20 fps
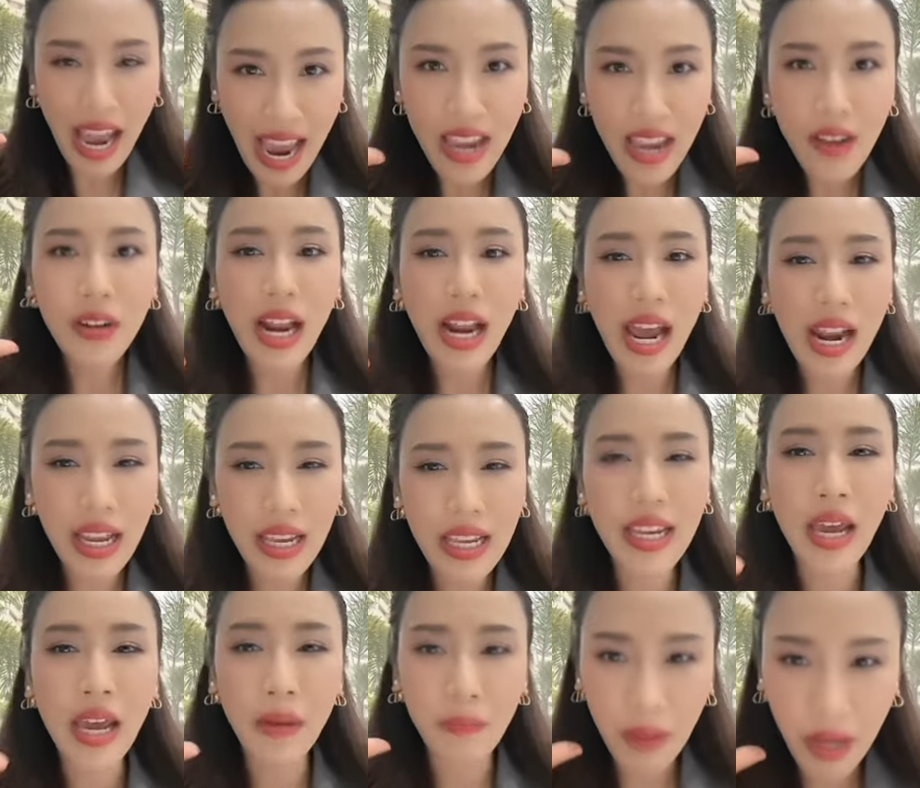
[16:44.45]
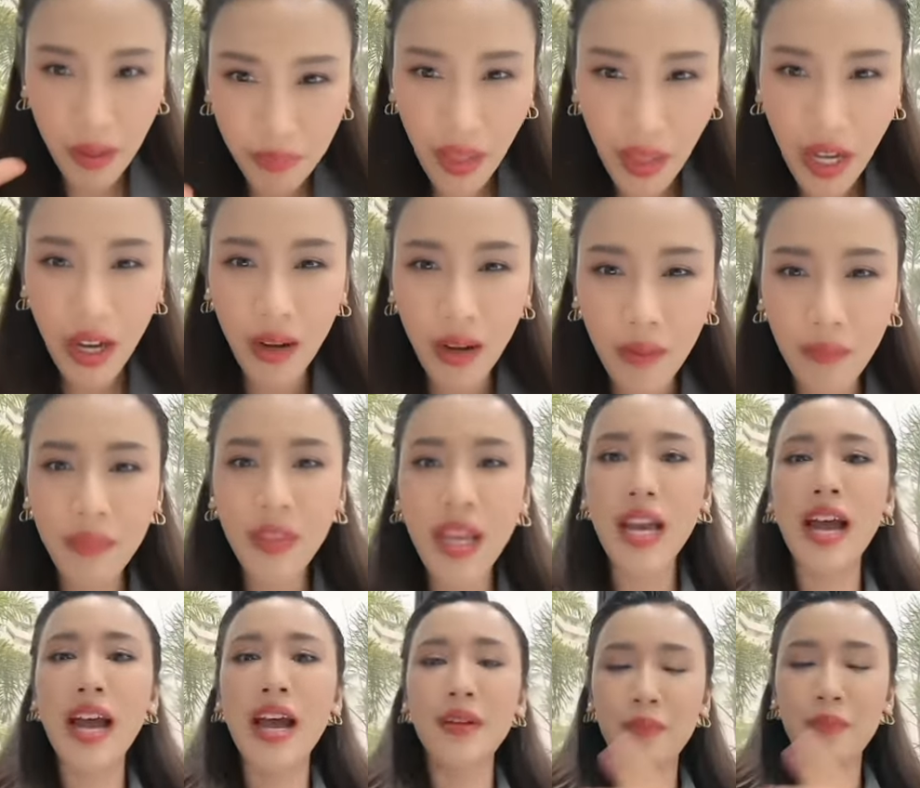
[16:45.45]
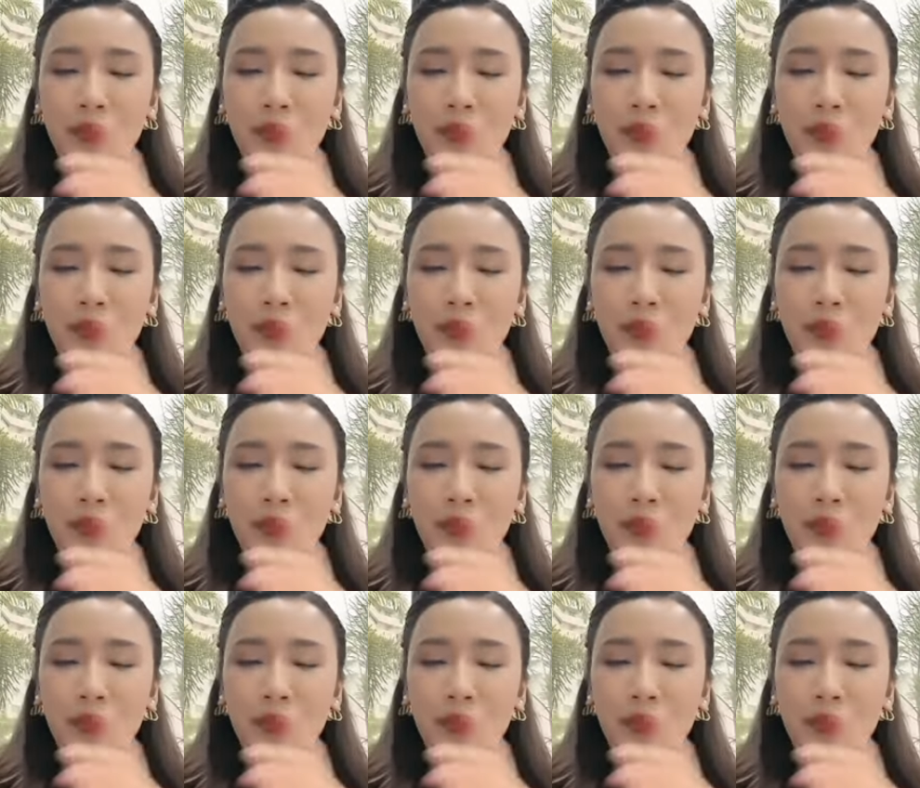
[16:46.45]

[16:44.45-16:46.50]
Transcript: ให้รายละเอียดเพิ่มเติมนะ